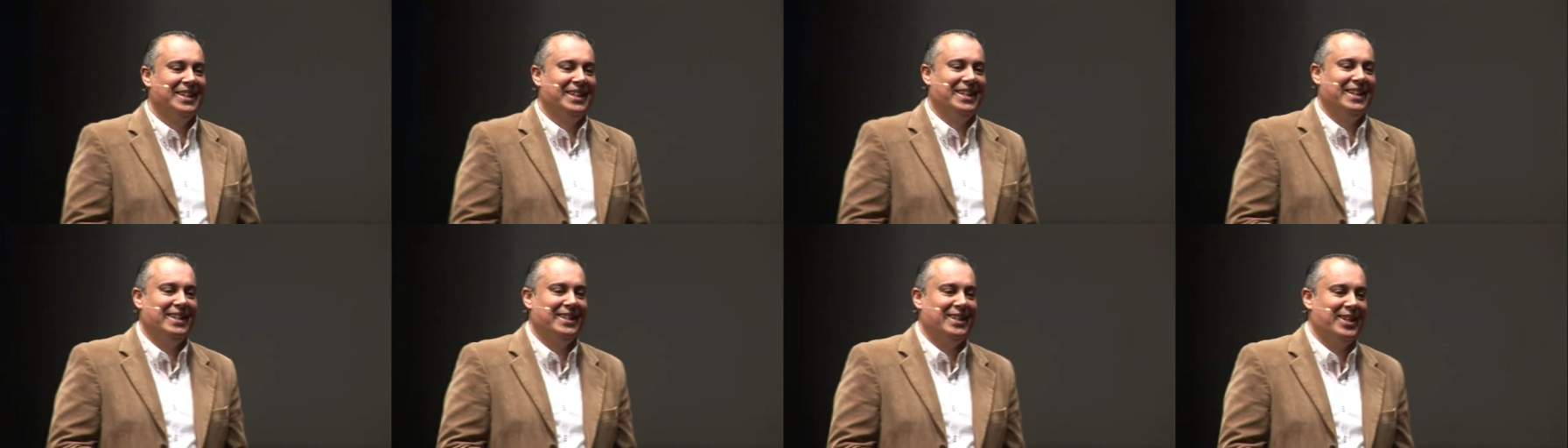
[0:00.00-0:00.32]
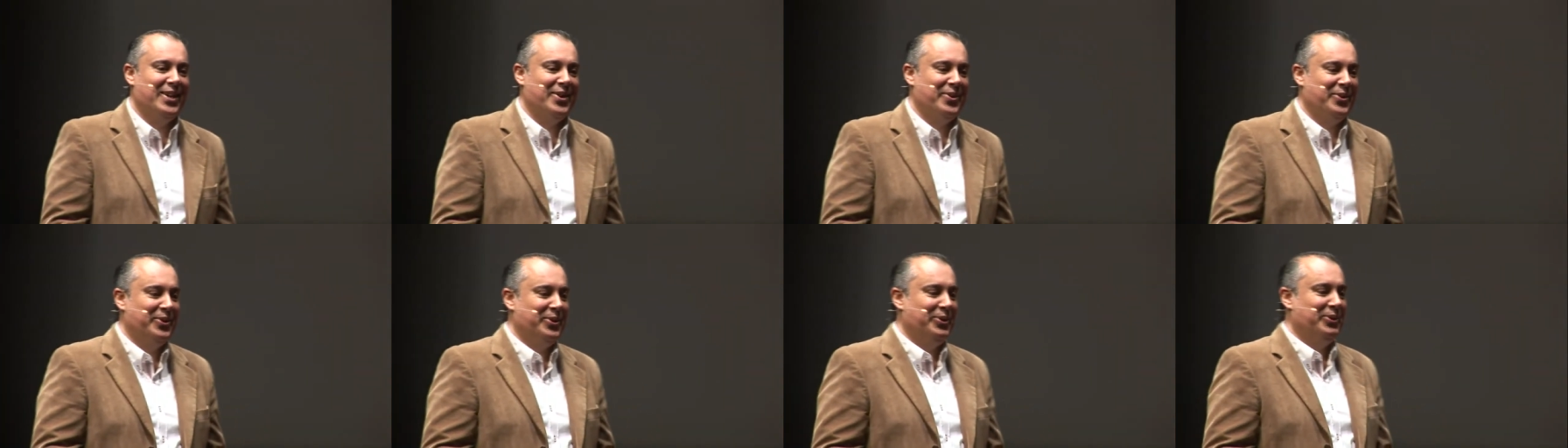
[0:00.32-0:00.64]

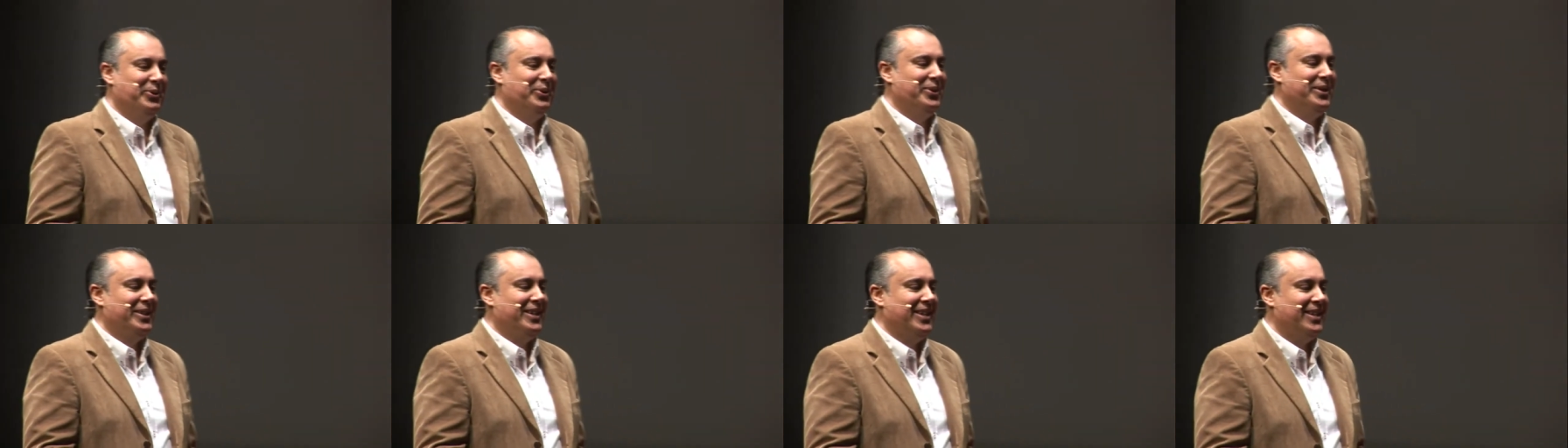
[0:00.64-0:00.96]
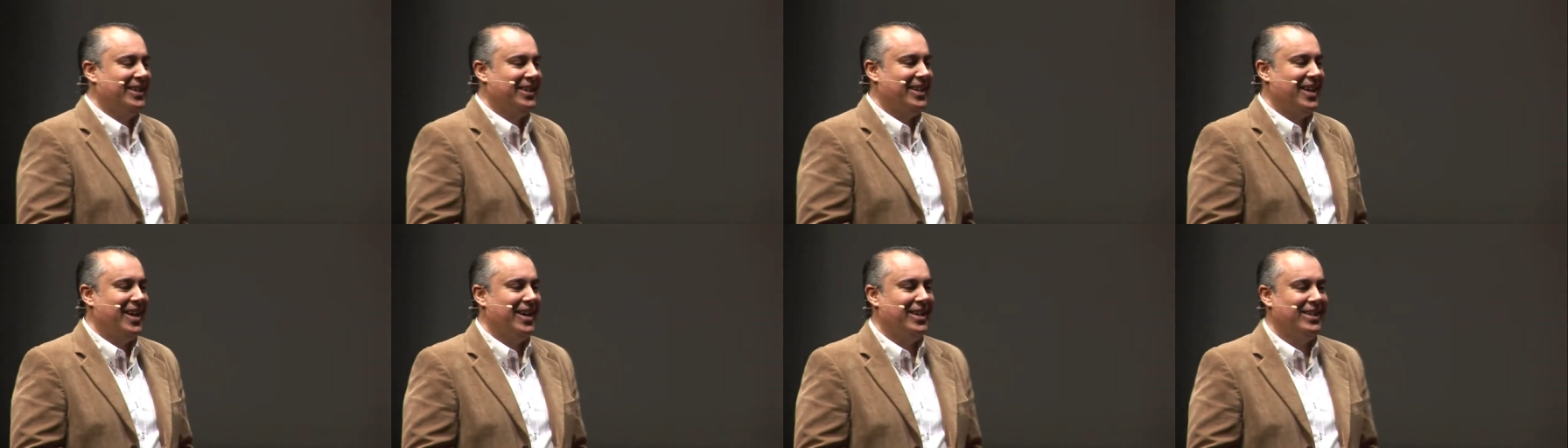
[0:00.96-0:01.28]
Então eu estou a
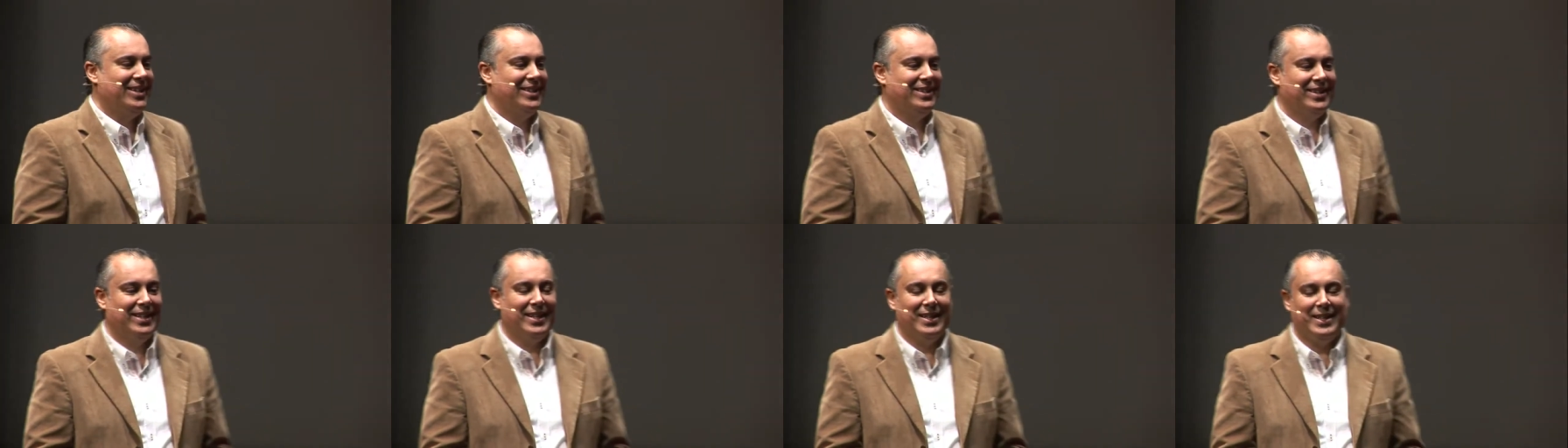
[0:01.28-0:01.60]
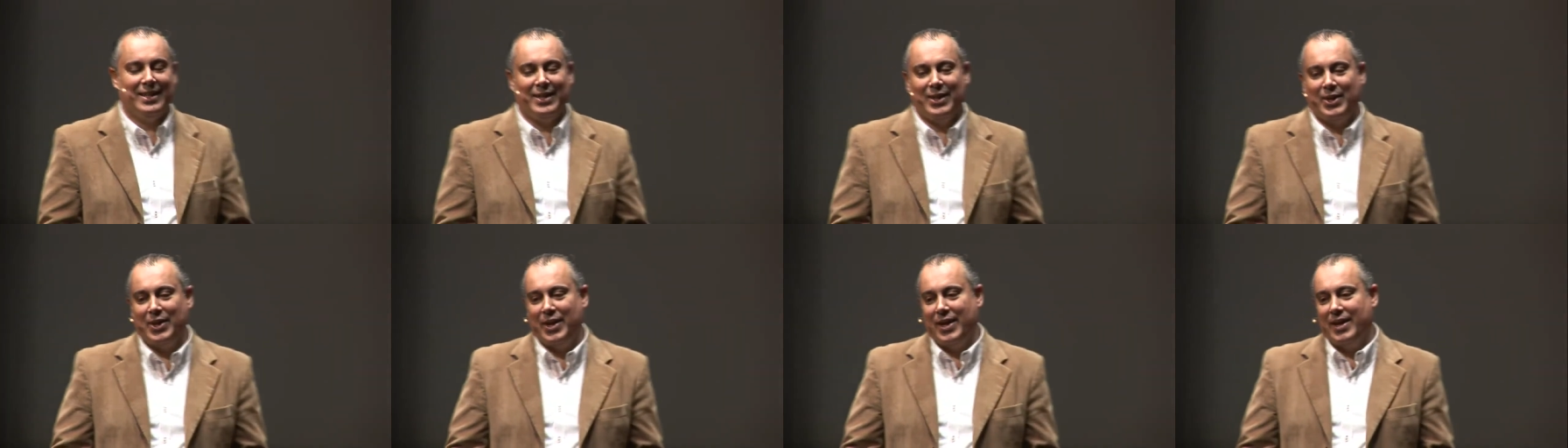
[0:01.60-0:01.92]
tentar,
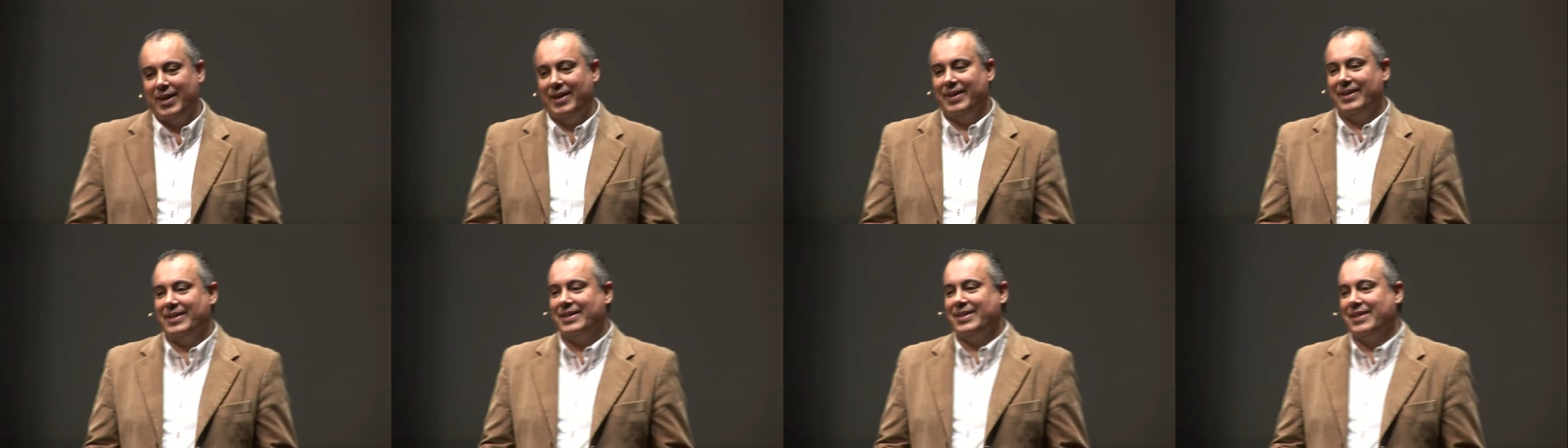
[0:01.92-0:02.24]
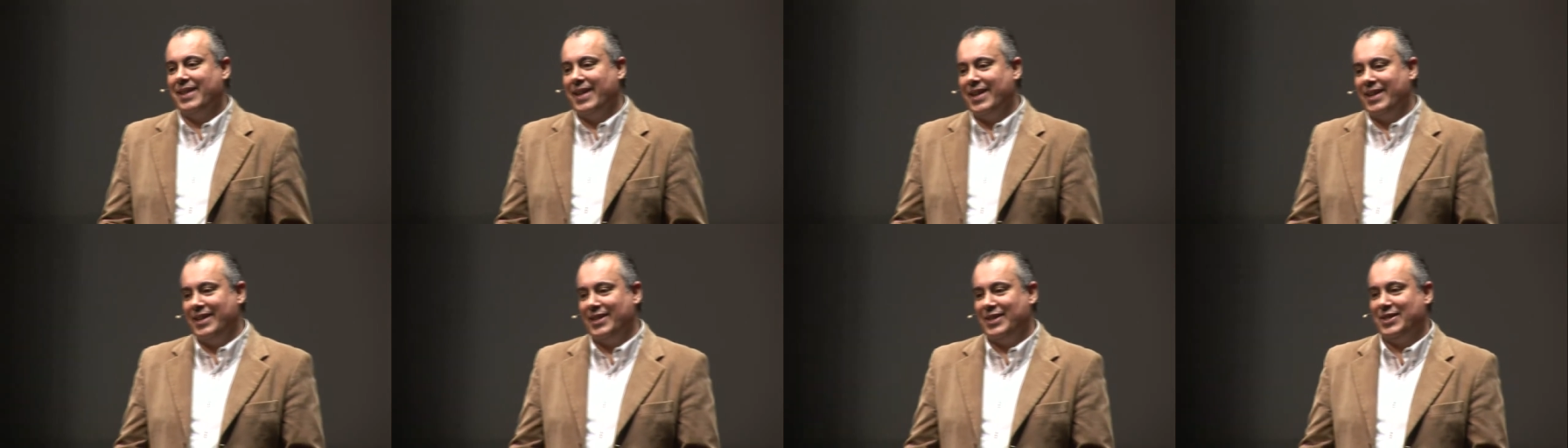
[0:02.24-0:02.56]

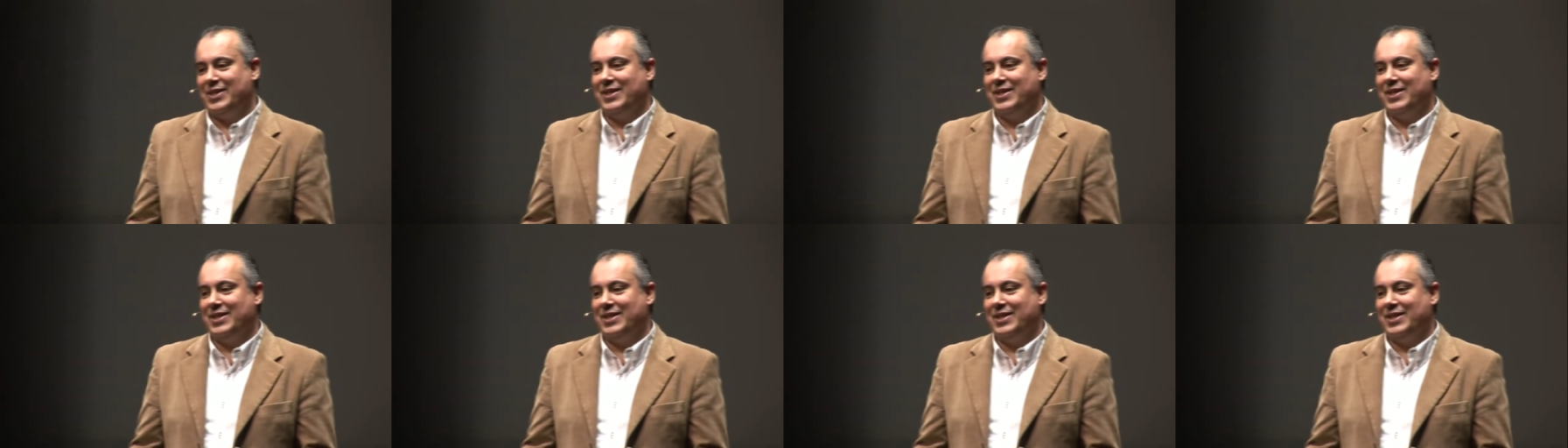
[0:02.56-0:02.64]
sem,